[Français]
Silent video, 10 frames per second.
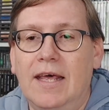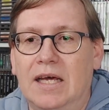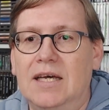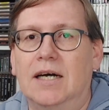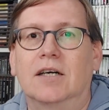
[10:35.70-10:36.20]

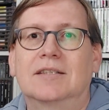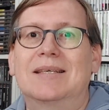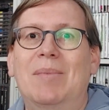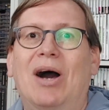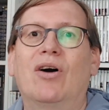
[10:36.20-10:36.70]
Et
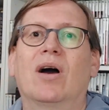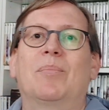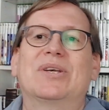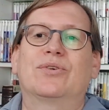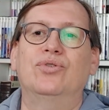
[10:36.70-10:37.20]
c'est marrant hein,
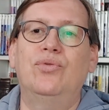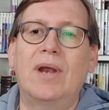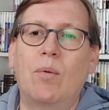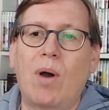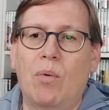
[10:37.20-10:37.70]
parce que tous
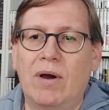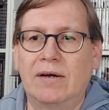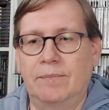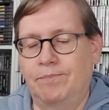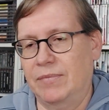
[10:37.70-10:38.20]
les
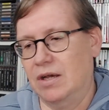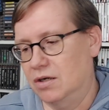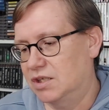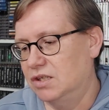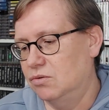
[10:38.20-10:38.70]
ouin
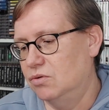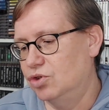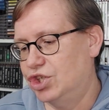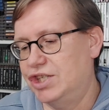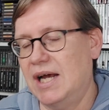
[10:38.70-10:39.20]
euh, qui nous
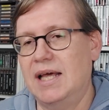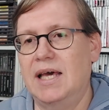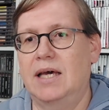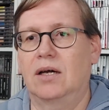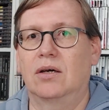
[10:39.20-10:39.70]

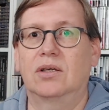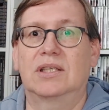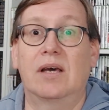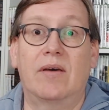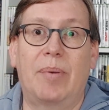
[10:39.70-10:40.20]
chialaient,
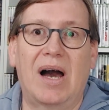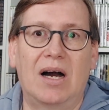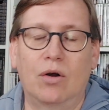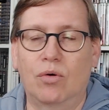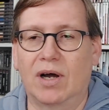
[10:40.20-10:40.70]
qui n'avaient
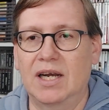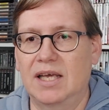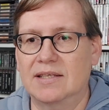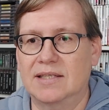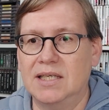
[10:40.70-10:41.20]
pas Hogwarts
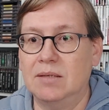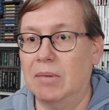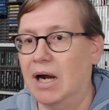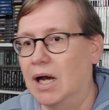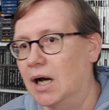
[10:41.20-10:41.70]
Legacy,
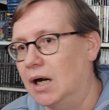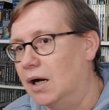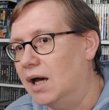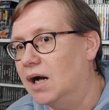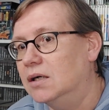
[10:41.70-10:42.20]
bah
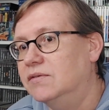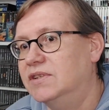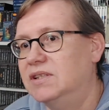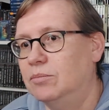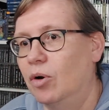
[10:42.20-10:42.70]
là,
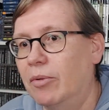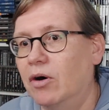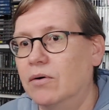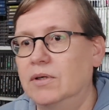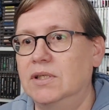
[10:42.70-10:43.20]

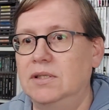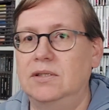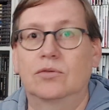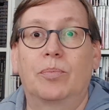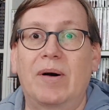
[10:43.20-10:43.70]
visiblement,
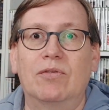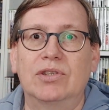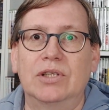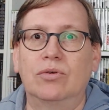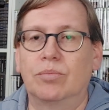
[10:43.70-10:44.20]
ils n'ont pas
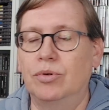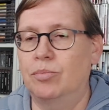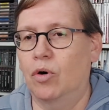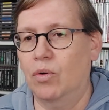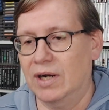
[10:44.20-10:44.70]
voté non plus
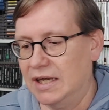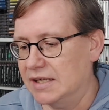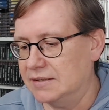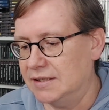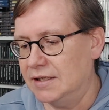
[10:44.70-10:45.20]
pour Hogwarts
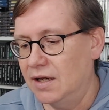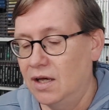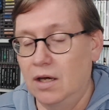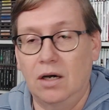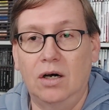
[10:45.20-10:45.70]
Legacy.
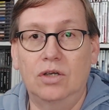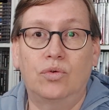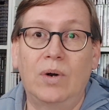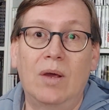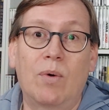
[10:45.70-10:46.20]
Euh,
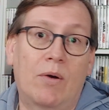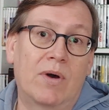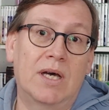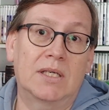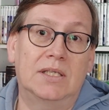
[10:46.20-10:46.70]
tous les
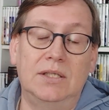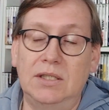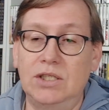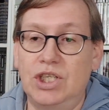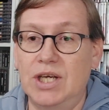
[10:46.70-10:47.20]
1-1
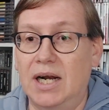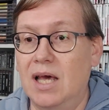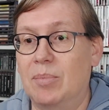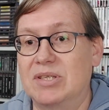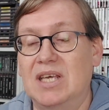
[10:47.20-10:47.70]
qui
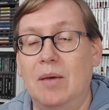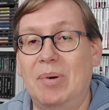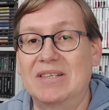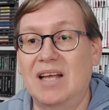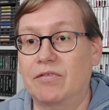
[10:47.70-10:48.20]
chialaient parce qu'il n'y avait
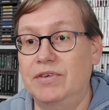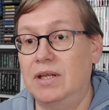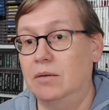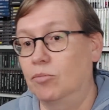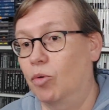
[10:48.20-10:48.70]
pas
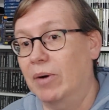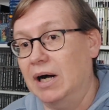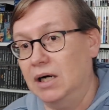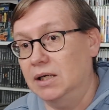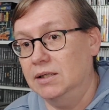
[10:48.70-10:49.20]
Starfield, bon
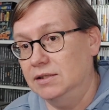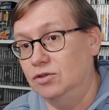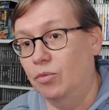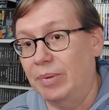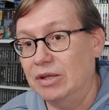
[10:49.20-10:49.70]
bah
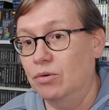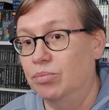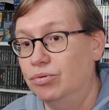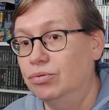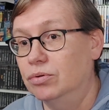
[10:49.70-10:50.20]
ils ont pas non
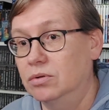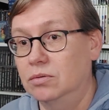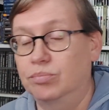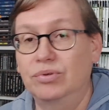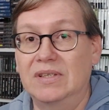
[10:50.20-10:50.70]
plus
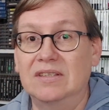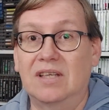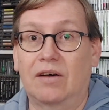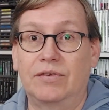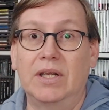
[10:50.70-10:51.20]
euh, poussé
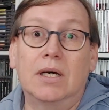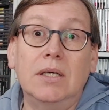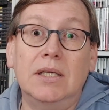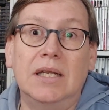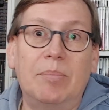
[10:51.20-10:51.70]
Starfield, hein,
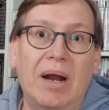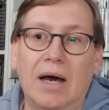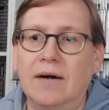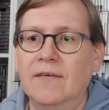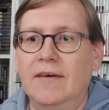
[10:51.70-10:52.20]
il n'est pas
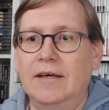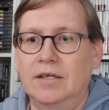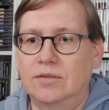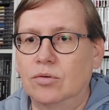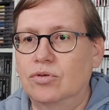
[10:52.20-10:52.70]
là.
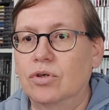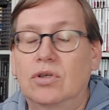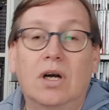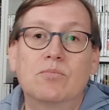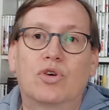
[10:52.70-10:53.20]
Donc euh,
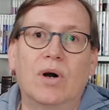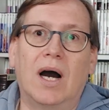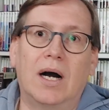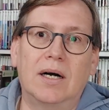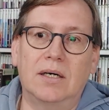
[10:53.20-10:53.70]
comme
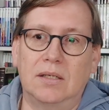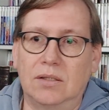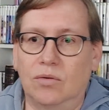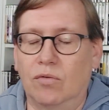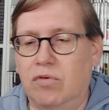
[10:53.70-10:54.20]
quoi,
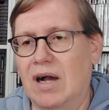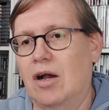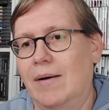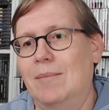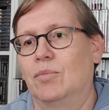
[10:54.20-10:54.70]
hein, on voit
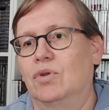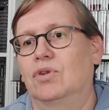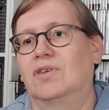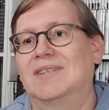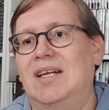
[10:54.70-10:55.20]
quand même
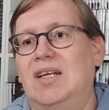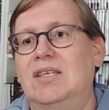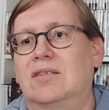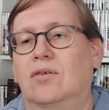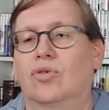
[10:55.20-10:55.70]
dans cette
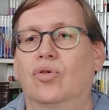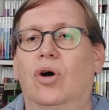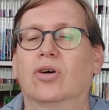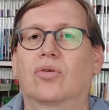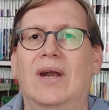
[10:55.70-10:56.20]
liste, que,
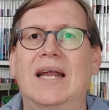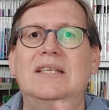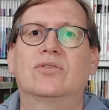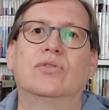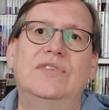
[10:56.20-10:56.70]
entre la
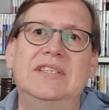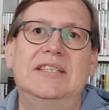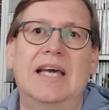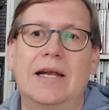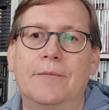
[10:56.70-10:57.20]
liste
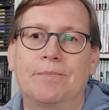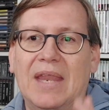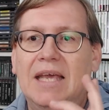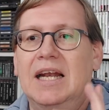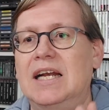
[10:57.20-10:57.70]
officielle
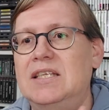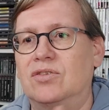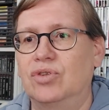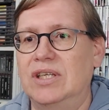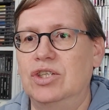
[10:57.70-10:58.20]
et la
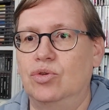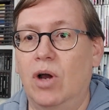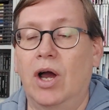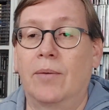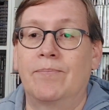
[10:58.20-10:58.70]
liste des
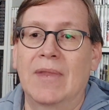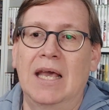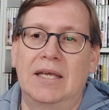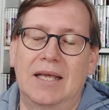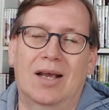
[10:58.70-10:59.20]
joueurs,
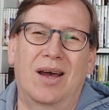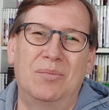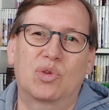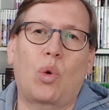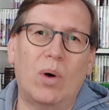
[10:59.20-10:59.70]
il y a quand
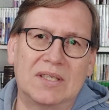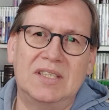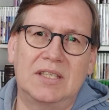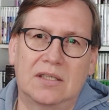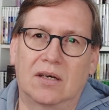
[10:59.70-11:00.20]
même trois
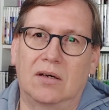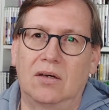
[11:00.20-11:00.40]
titres